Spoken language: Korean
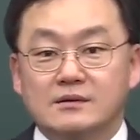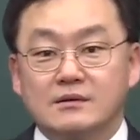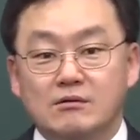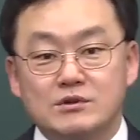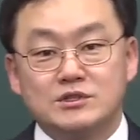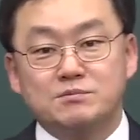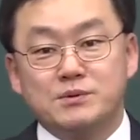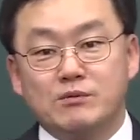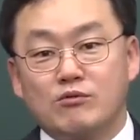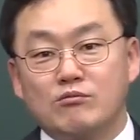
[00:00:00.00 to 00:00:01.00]
우리
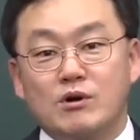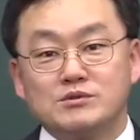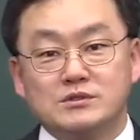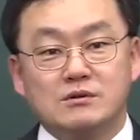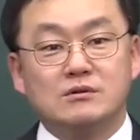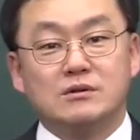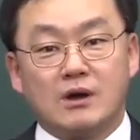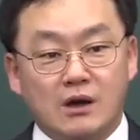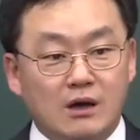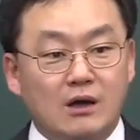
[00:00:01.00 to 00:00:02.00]
시편 공부하면서 저는
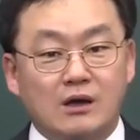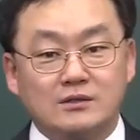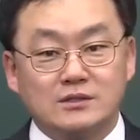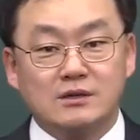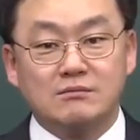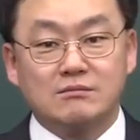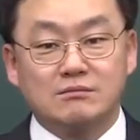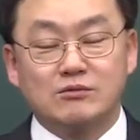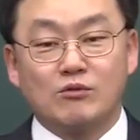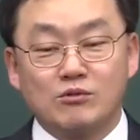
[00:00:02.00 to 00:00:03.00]
아 참
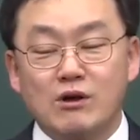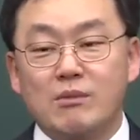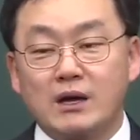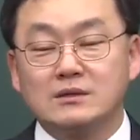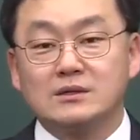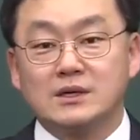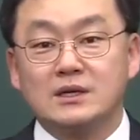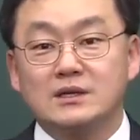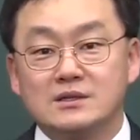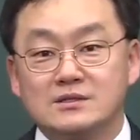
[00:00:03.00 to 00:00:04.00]
너무나 많은 걸
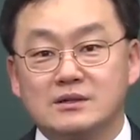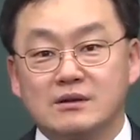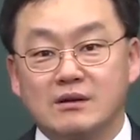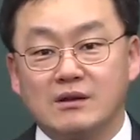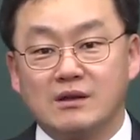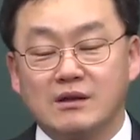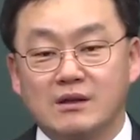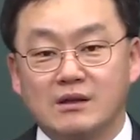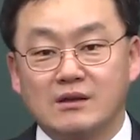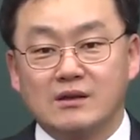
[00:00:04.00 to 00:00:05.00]
깨달았어요.
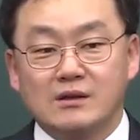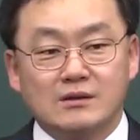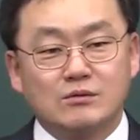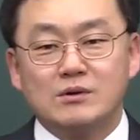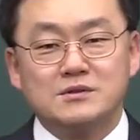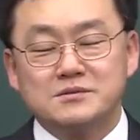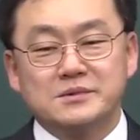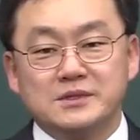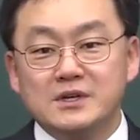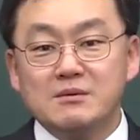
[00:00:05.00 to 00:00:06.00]

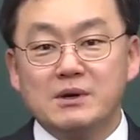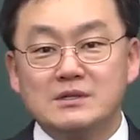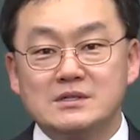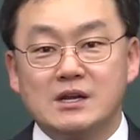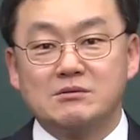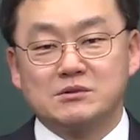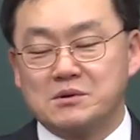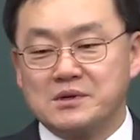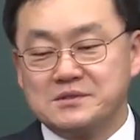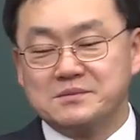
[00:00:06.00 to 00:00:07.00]
똑같습니다. 은혜 받은 사람은
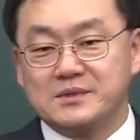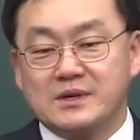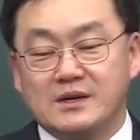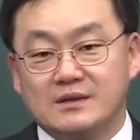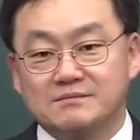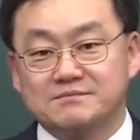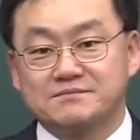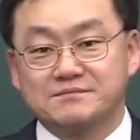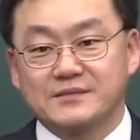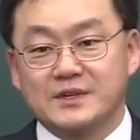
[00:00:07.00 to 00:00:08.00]
똑같습니다.
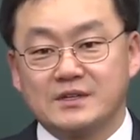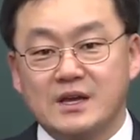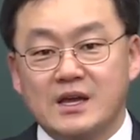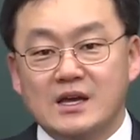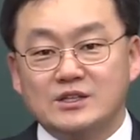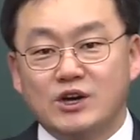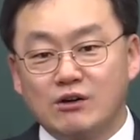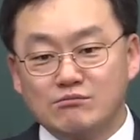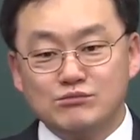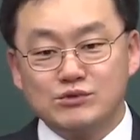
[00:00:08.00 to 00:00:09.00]

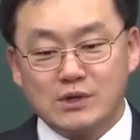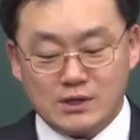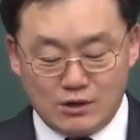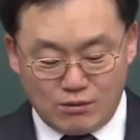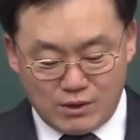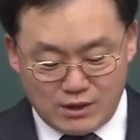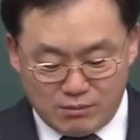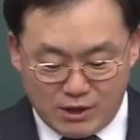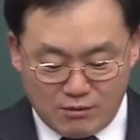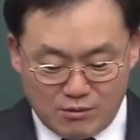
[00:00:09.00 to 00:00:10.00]
전부 다 여호와를
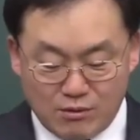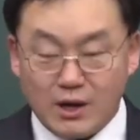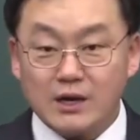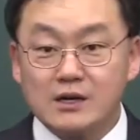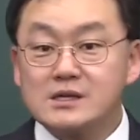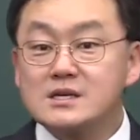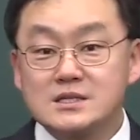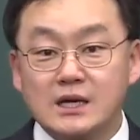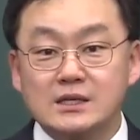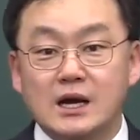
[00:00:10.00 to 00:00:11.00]
바라보고 하나님께
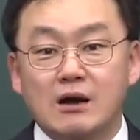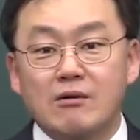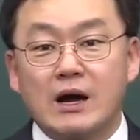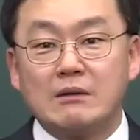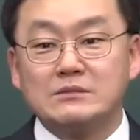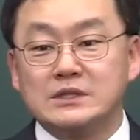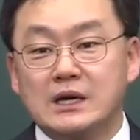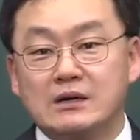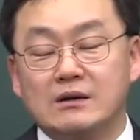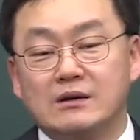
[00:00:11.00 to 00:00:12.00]
찬양하고
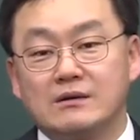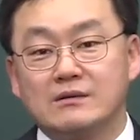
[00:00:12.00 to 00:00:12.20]
감사한 거예요.